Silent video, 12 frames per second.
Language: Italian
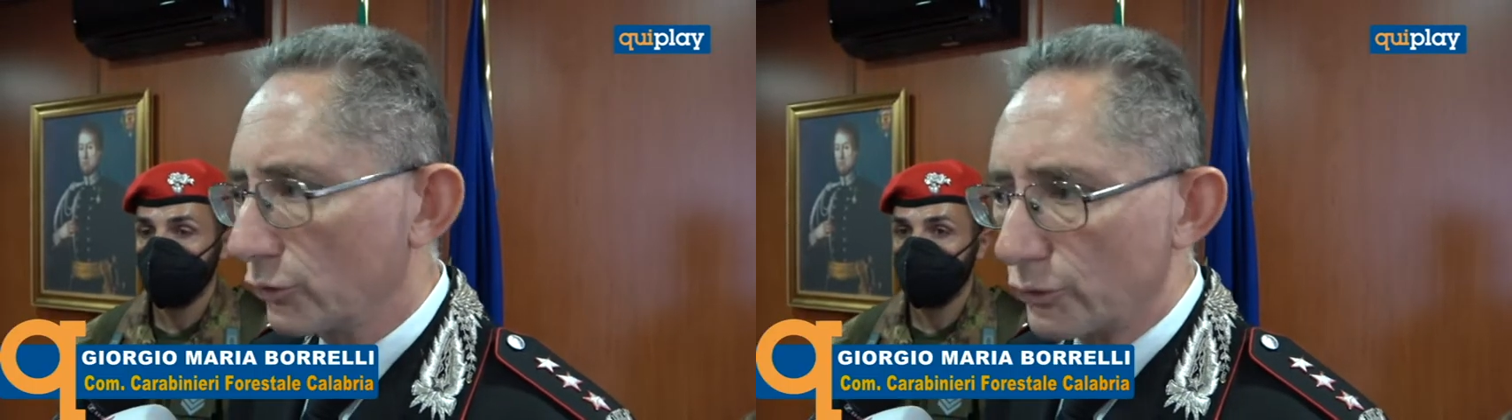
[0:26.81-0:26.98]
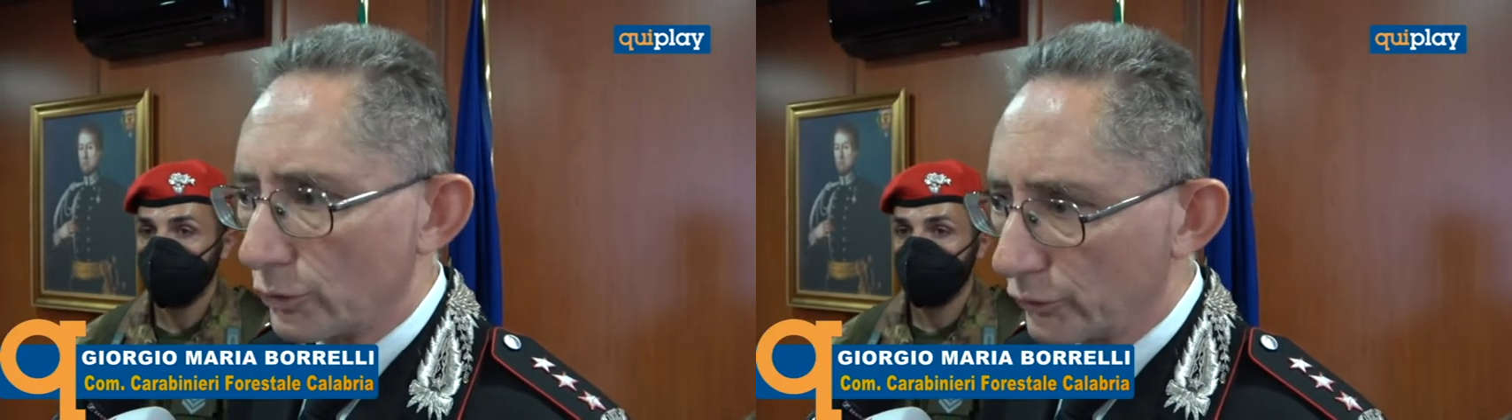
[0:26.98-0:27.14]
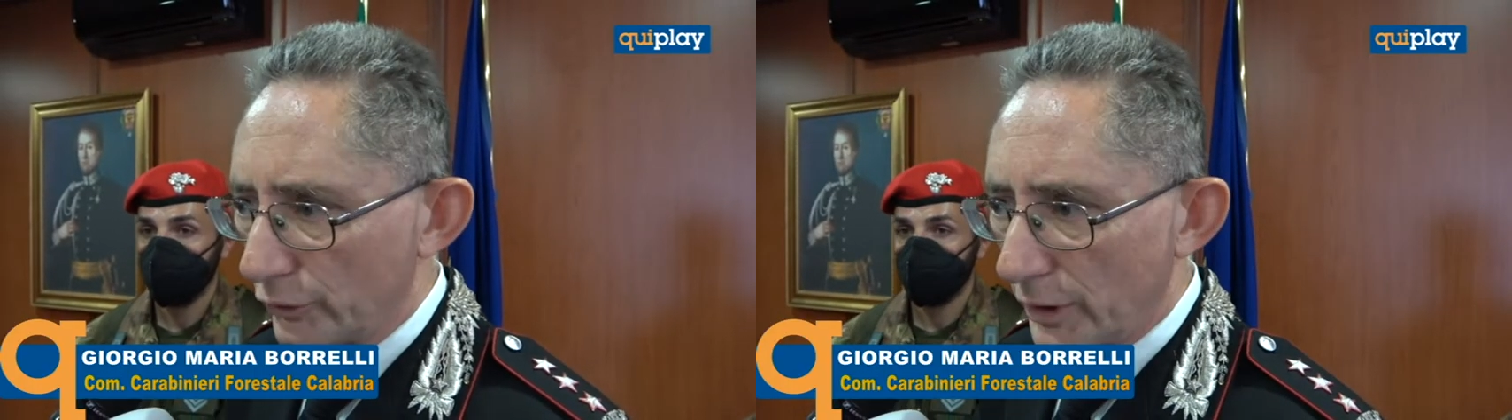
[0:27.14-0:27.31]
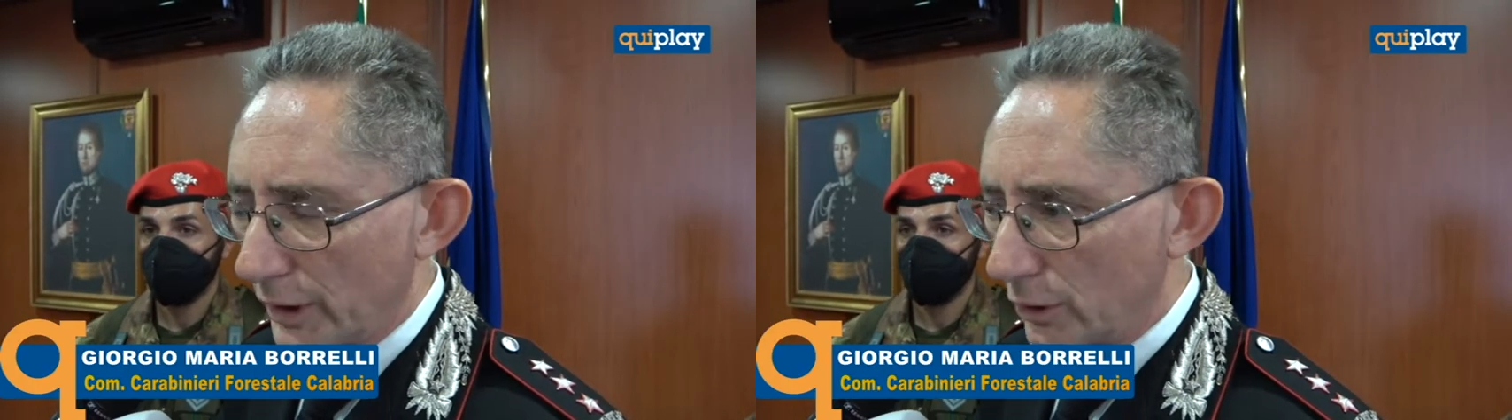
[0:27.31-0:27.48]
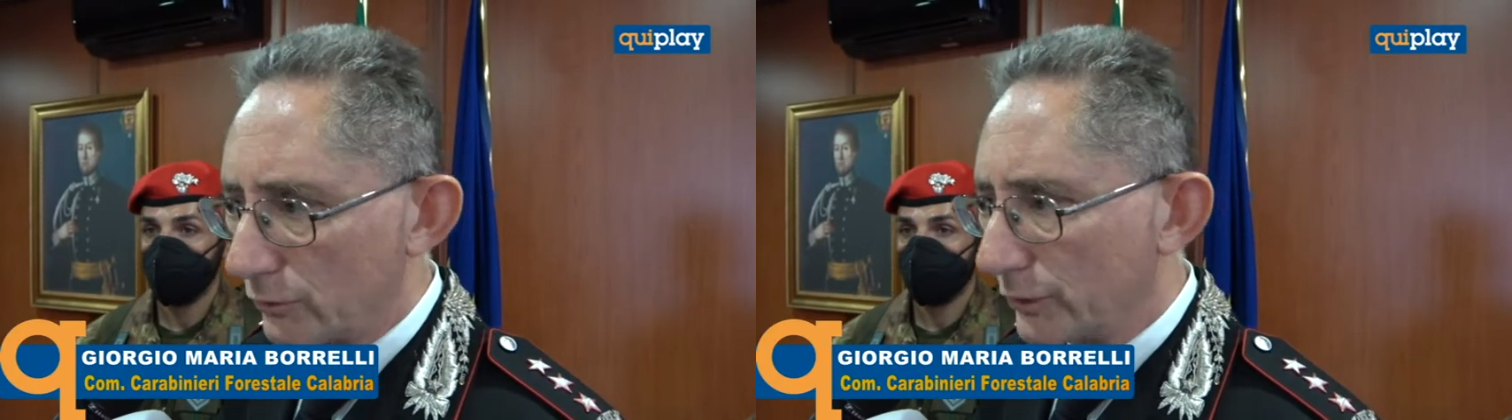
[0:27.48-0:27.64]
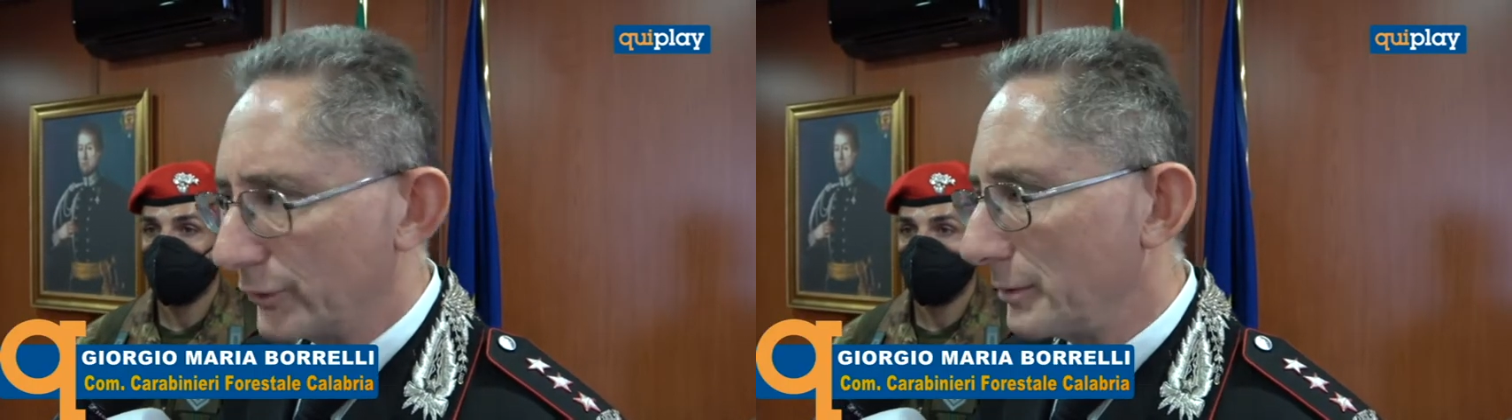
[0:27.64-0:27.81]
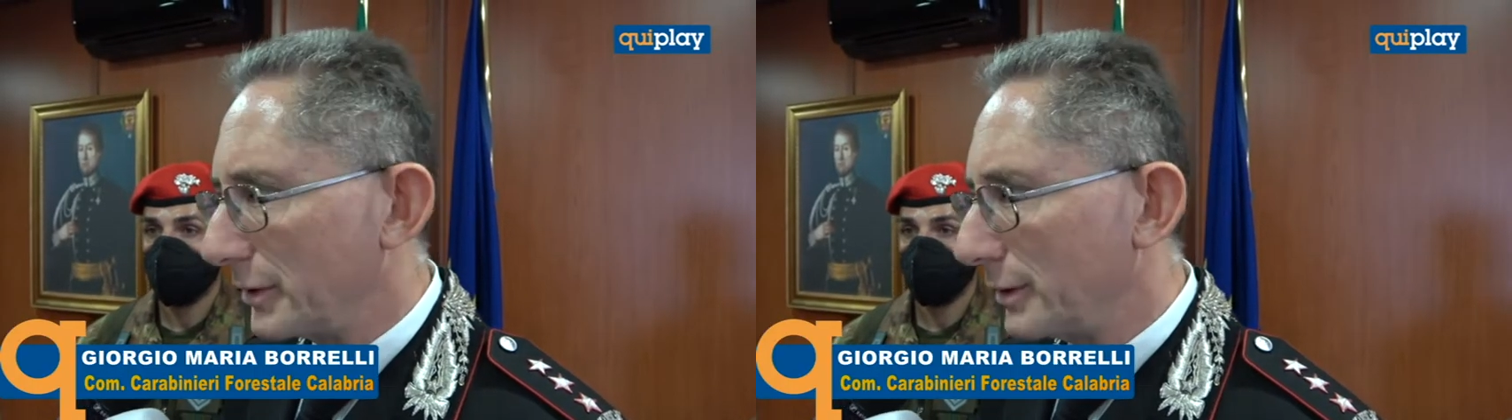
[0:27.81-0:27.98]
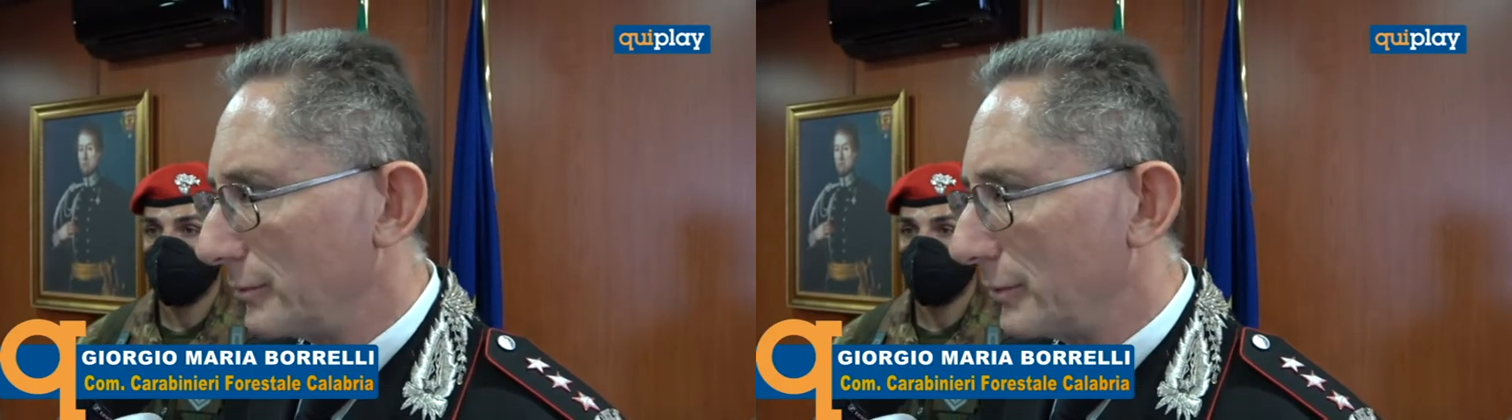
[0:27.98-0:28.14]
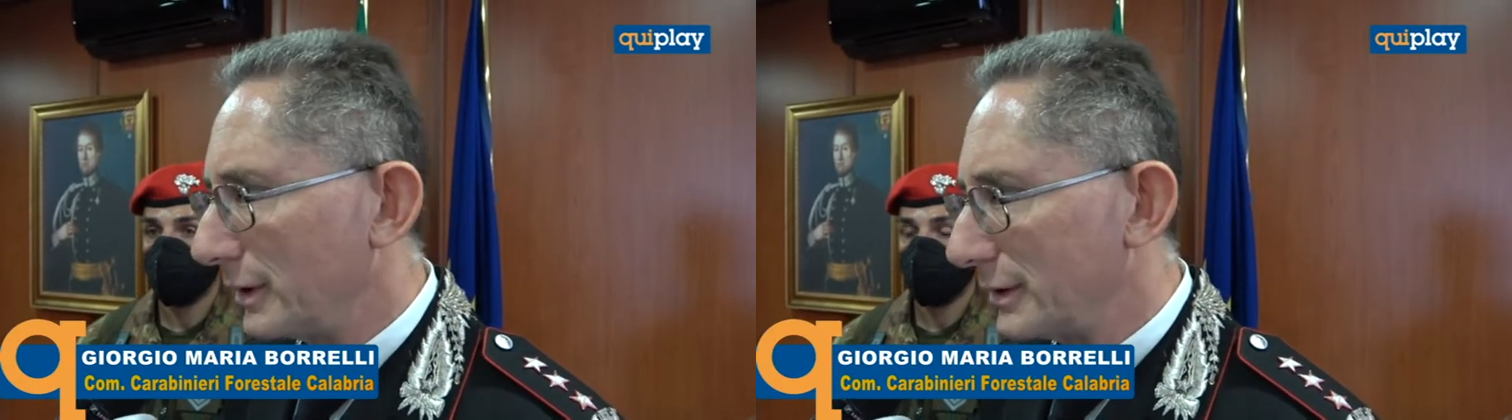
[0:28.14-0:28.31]
lo scorso anno voi
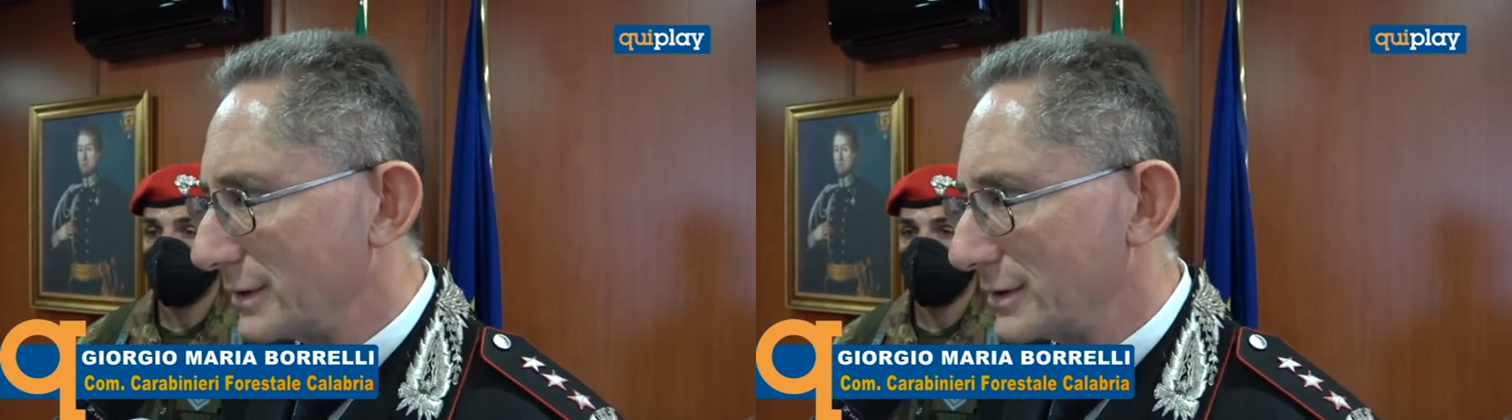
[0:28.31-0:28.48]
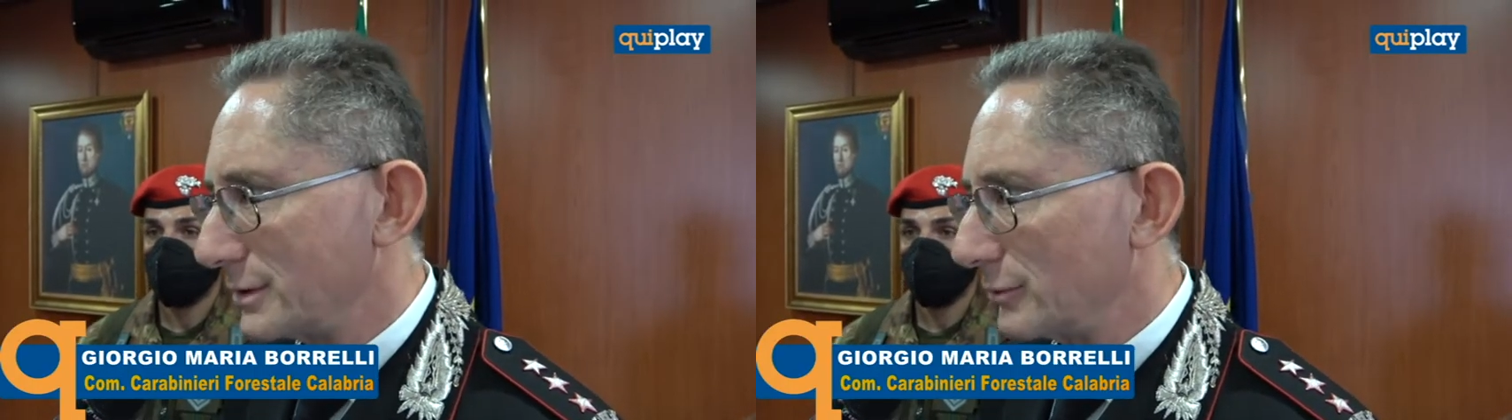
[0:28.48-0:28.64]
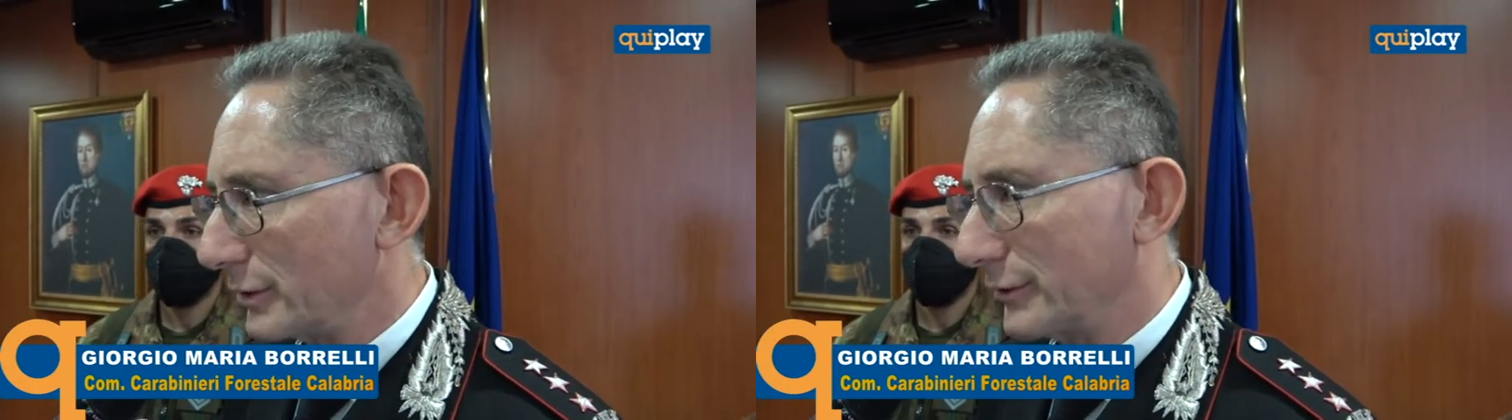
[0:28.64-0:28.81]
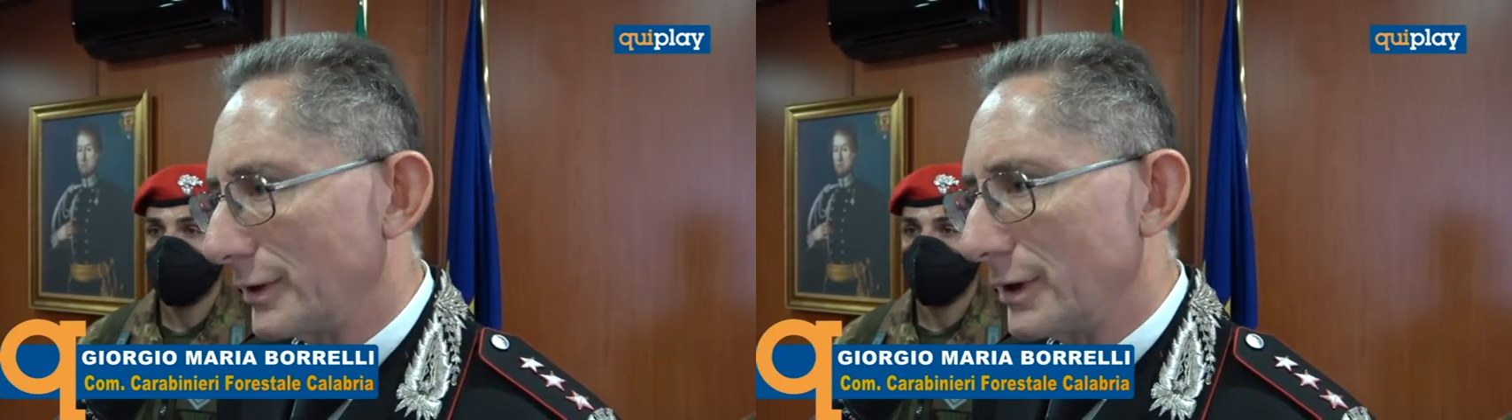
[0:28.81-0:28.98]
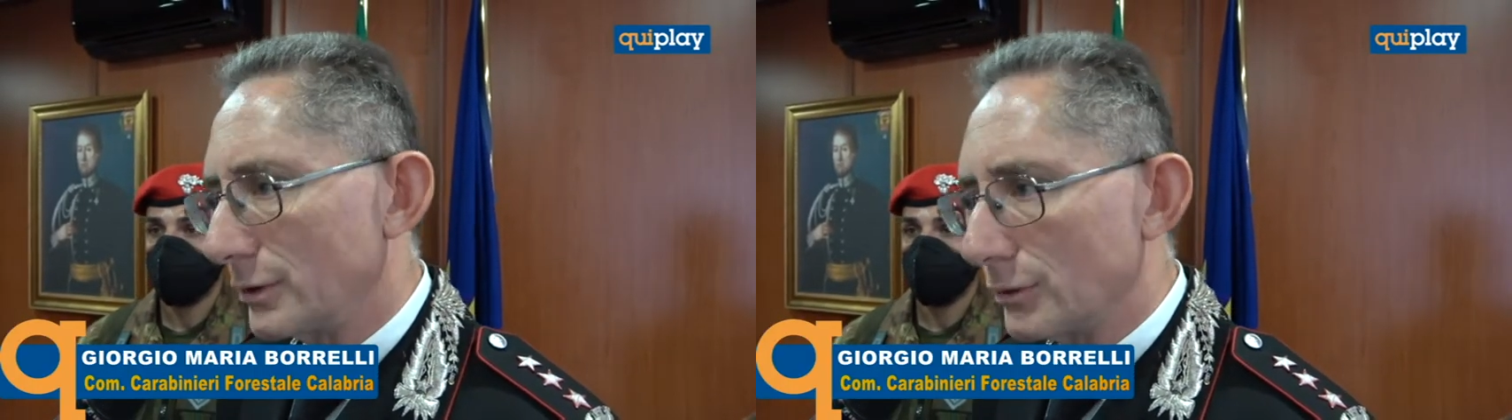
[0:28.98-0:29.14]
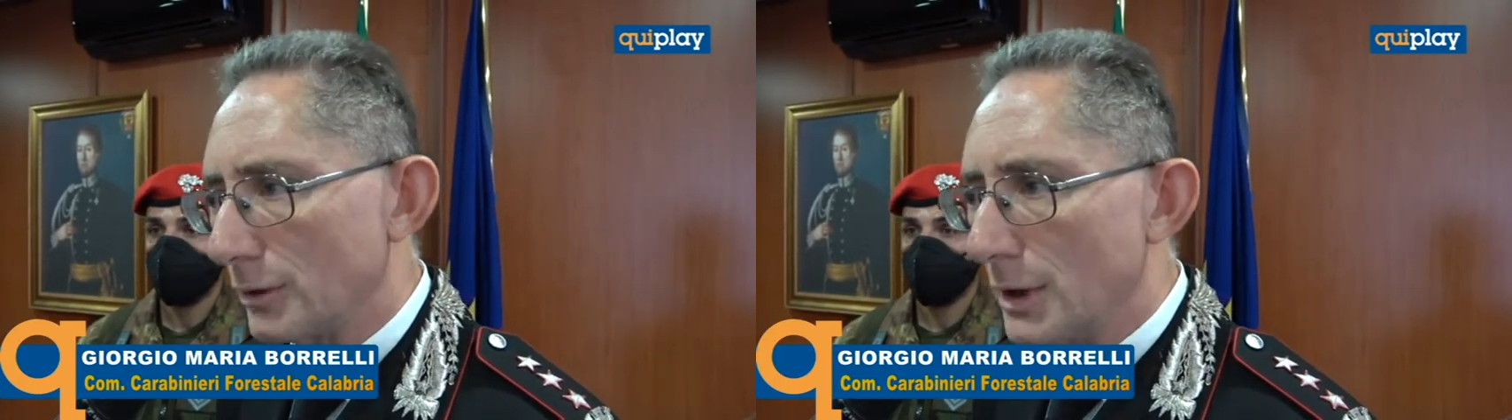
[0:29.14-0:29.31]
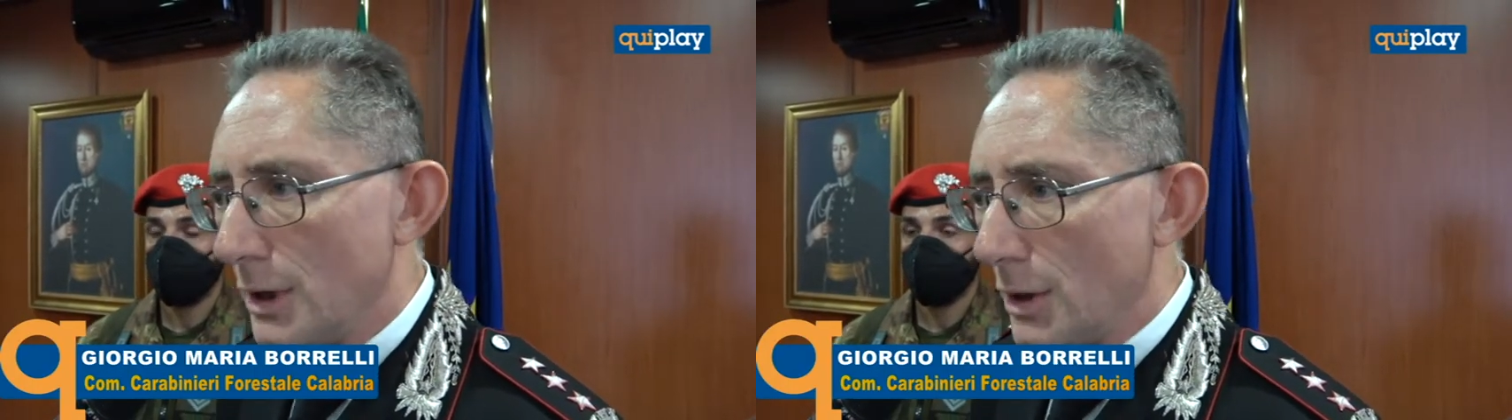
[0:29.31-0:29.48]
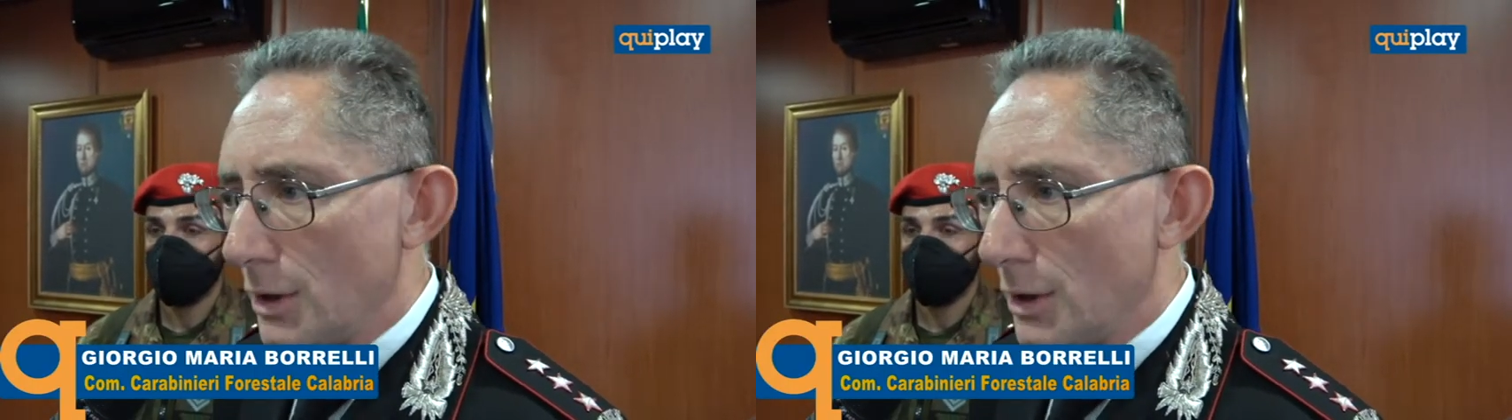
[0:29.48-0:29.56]
sapete benissimo che è stato